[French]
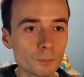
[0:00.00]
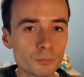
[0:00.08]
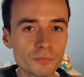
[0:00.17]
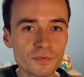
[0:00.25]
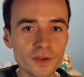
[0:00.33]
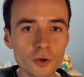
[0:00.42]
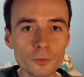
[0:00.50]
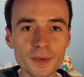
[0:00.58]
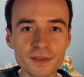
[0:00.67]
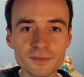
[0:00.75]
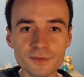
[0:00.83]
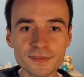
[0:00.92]
pouvait
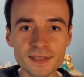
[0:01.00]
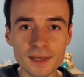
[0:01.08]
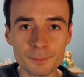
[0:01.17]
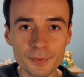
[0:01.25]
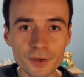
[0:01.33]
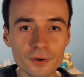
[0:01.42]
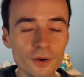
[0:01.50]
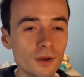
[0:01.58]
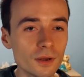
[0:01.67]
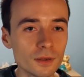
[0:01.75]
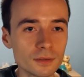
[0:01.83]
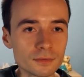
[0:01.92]
représenter la peur
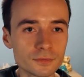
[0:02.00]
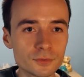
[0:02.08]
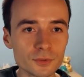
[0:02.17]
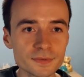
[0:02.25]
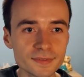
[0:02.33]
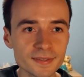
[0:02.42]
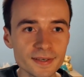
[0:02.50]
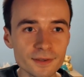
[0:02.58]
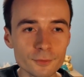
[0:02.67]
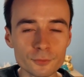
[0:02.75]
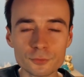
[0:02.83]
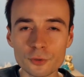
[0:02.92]
d'entrer
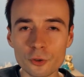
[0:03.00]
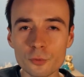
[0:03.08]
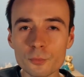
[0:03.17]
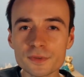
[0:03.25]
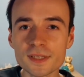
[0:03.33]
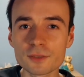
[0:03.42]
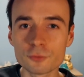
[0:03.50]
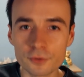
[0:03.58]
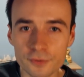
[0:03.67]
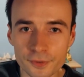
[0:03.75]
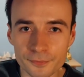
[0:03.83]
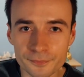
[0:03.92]
euh, dans le monde
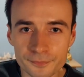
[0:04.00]
adulte.